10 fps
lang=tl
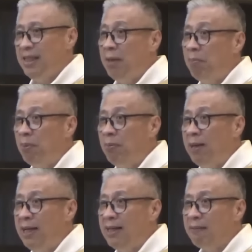Hindi po
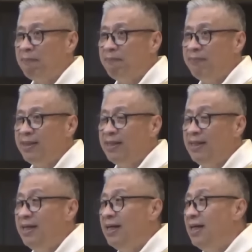ba?
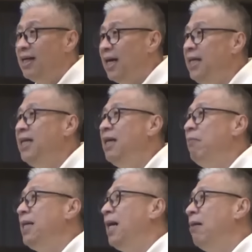Kanina
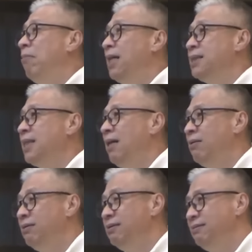may nabasa
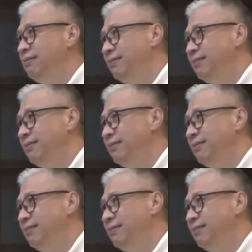ko.